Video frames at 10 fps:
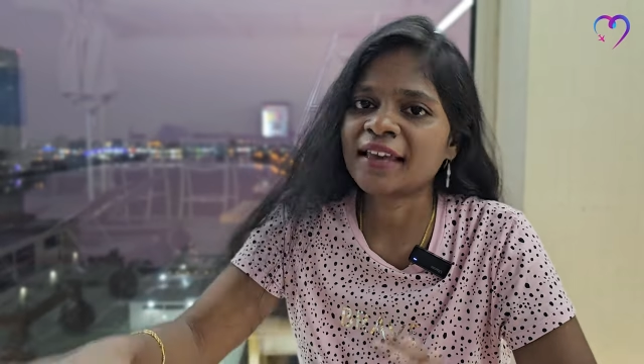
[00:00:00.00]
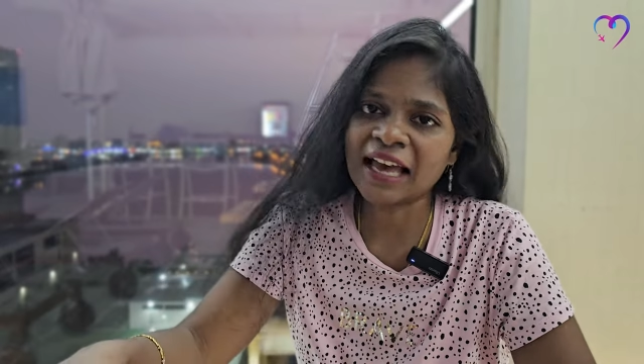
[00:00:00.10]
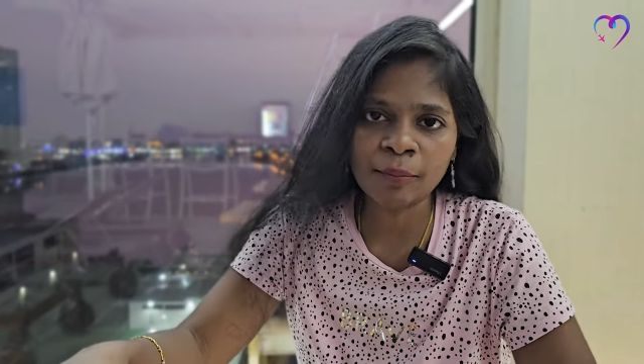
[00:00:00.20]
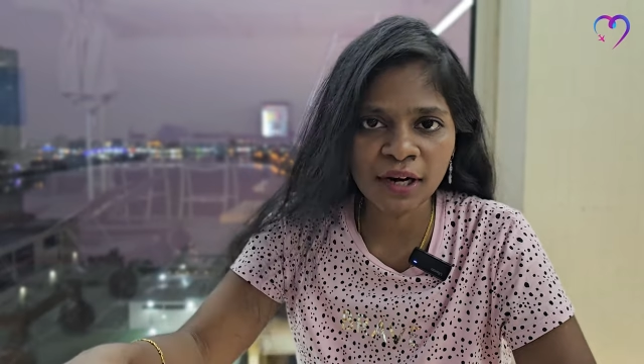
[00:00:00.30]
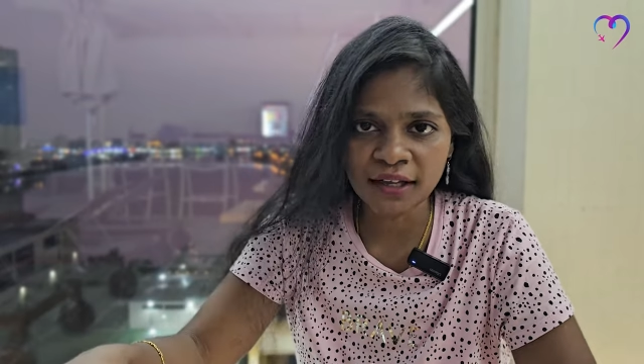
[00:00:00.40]

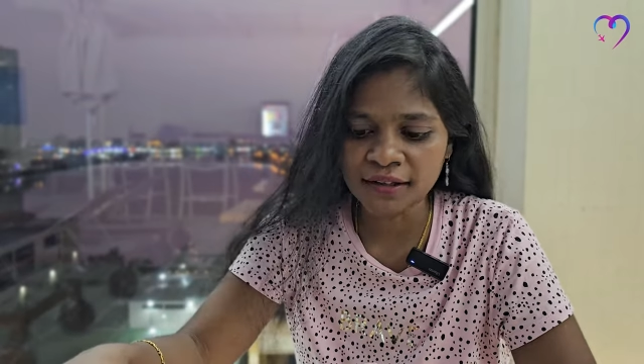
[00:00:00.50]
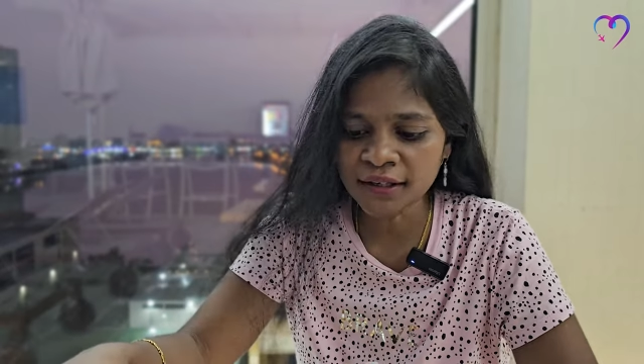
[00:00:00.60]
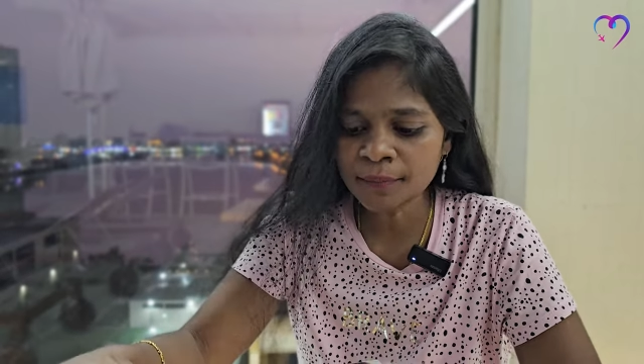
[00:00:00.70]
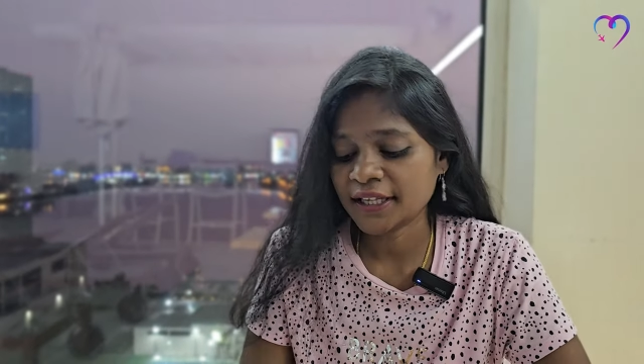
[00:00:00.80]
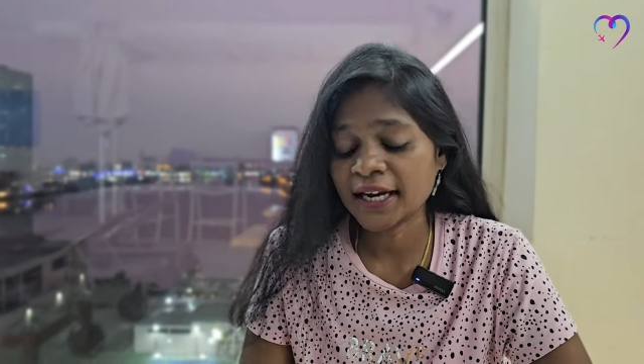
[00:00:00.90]
கேமரா இது
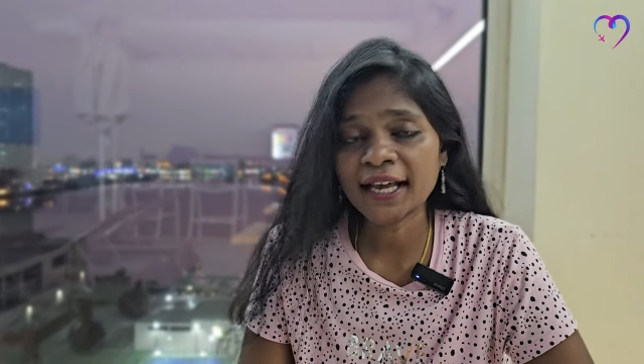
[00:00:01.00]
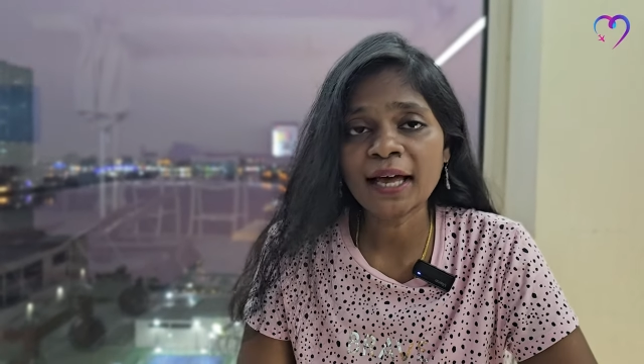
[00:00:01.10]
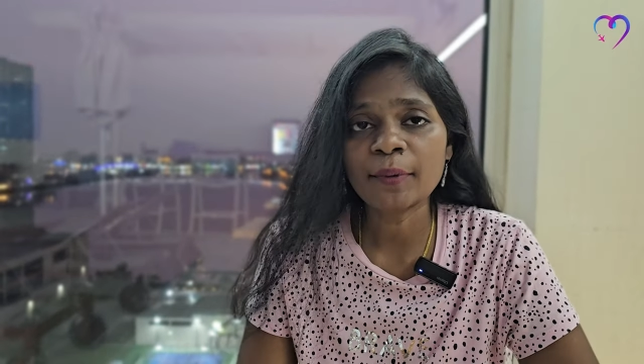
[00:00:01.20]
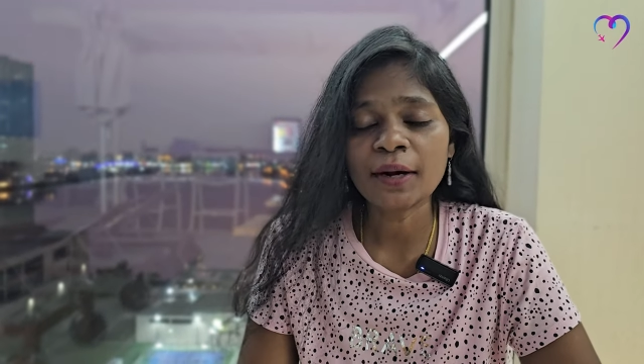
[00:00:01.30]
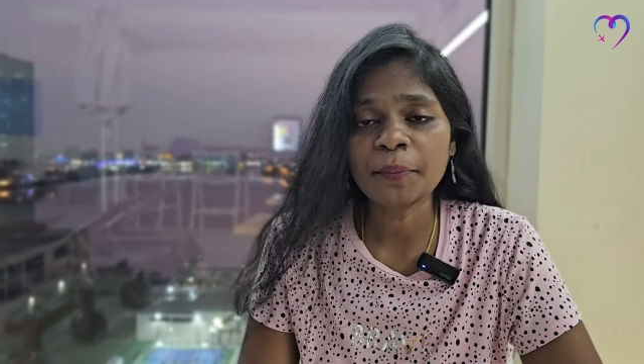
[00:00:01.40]
இது என்ன
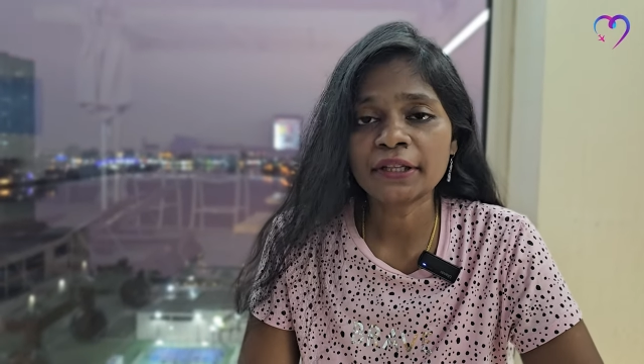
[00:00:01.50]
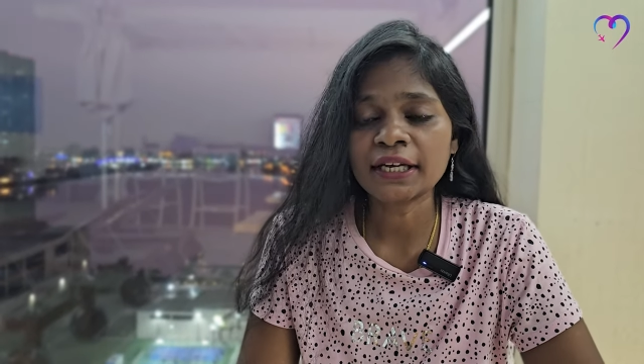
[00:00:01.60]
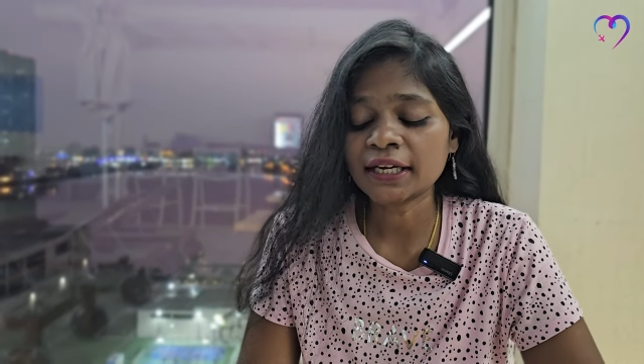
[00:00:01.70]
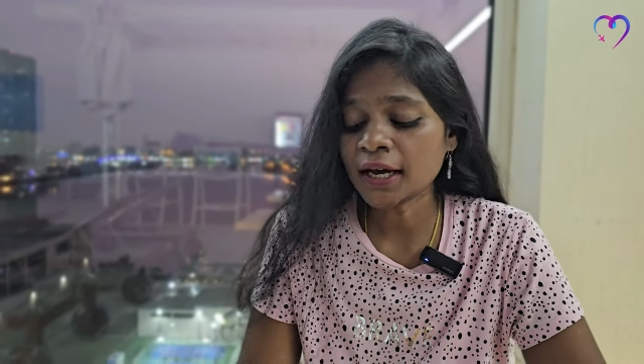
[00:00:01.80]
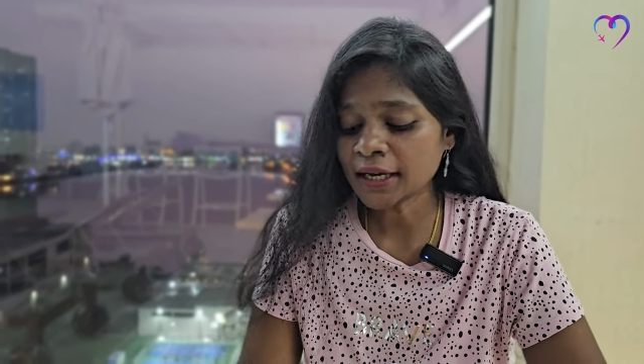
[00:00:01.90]
கேமரான்னு
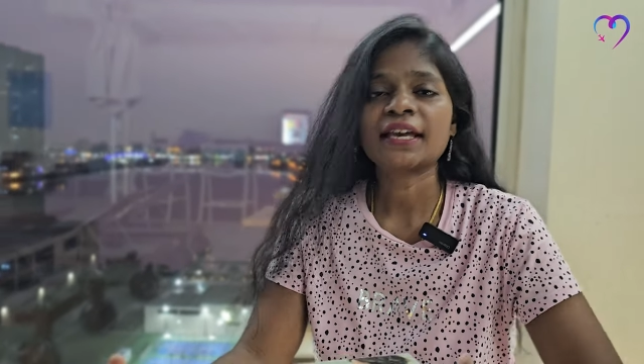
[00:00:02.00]
பார்த்தீங்கன்னா